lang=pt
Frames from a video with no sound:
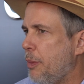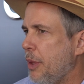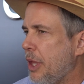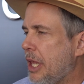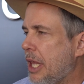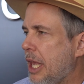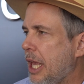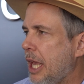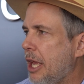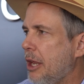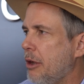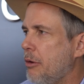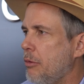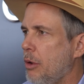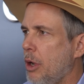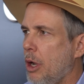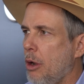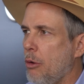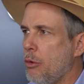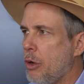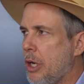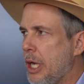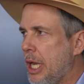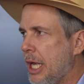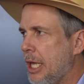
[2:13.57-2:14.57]
pequeno
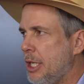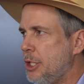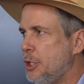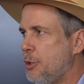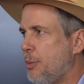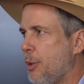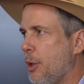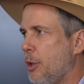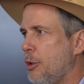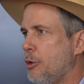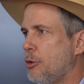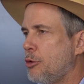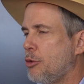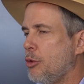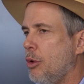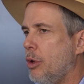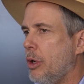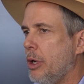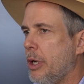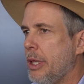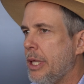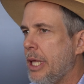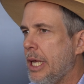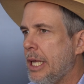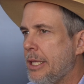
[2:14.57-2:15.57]
ao grande
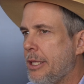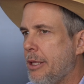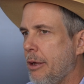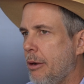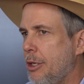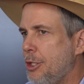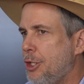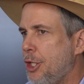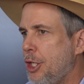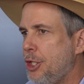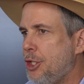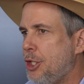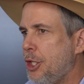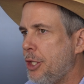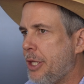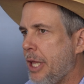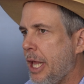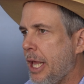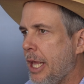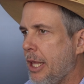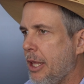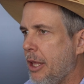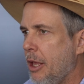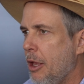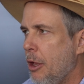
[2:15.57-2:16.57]
produtor. Né? Então a gente
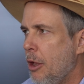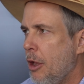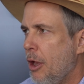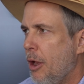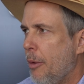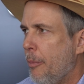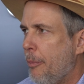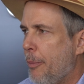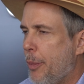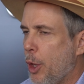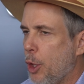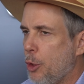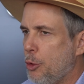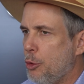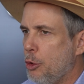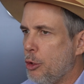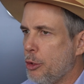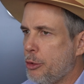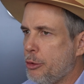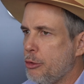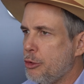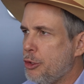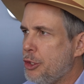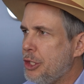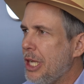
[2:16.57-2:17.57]
tem
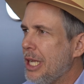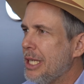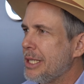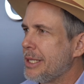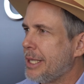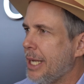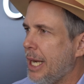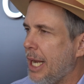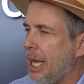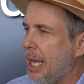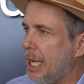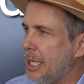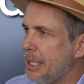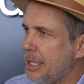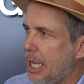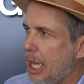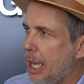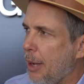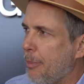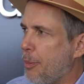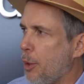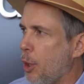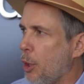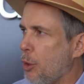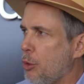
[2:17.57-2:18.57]
produtos de
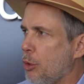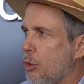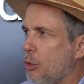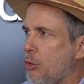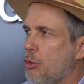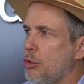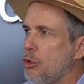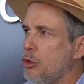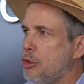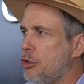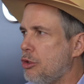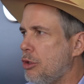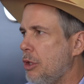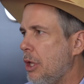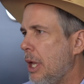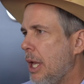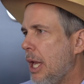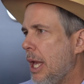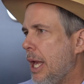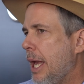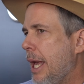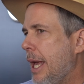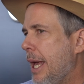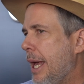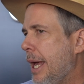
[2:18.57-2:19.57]
entrada a produtos
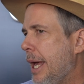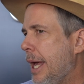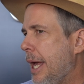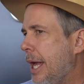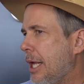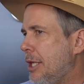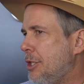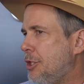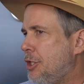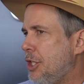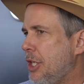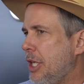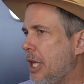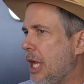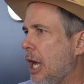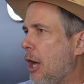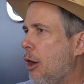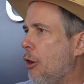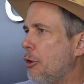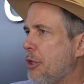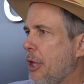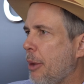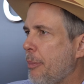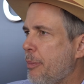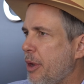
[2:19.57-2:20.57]
é, de
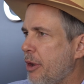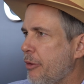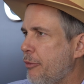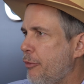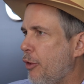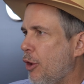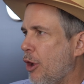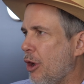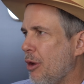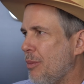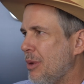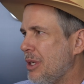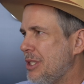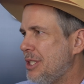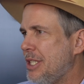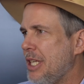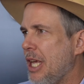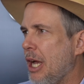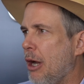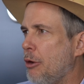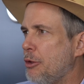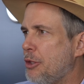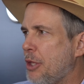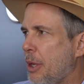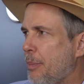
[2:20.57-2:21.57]
alta performance e
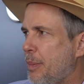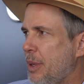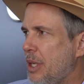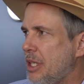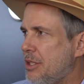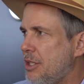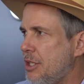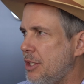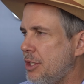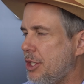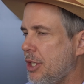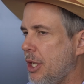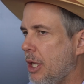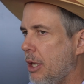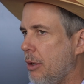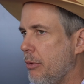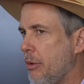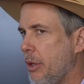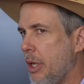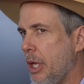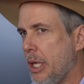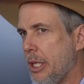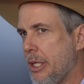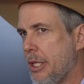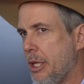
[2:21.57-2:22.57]
alta precisão.
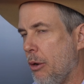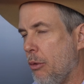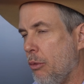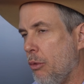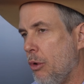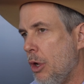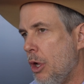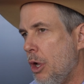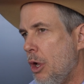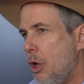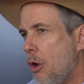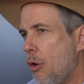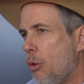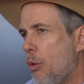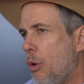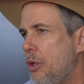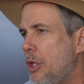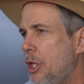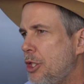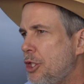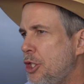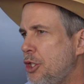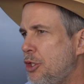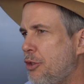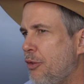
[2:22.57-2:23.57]
Né? Então,
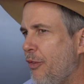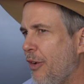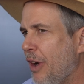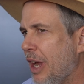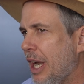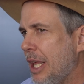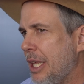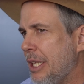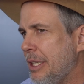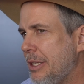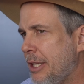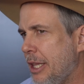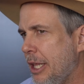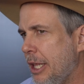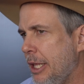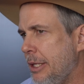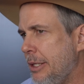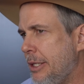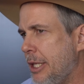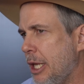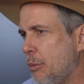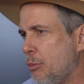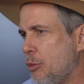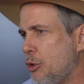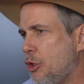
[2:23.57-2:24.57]
quando a gente fala em, em
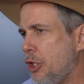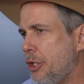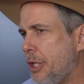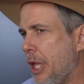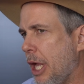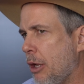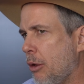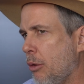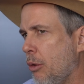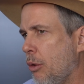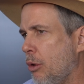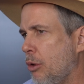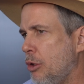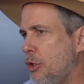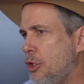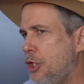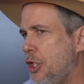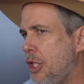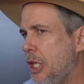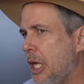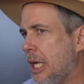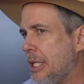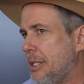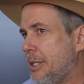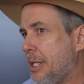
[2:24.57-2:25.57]
termos de
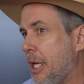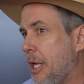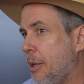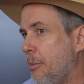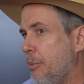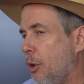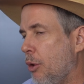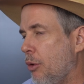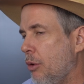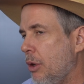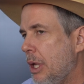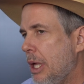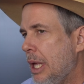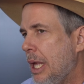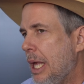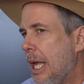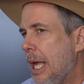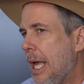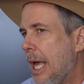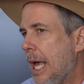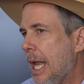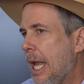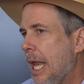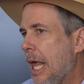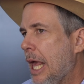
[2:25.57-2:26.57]
tecnologia, a Trimble
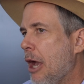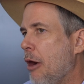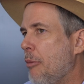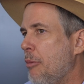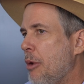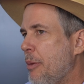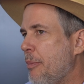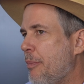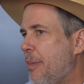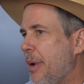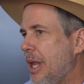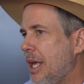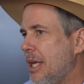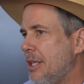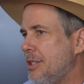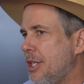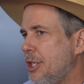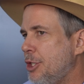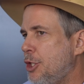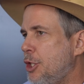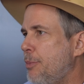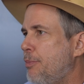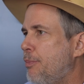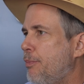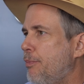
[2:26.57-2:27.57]
ela é uma empresa
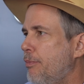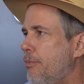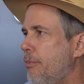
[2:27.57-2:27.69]
de,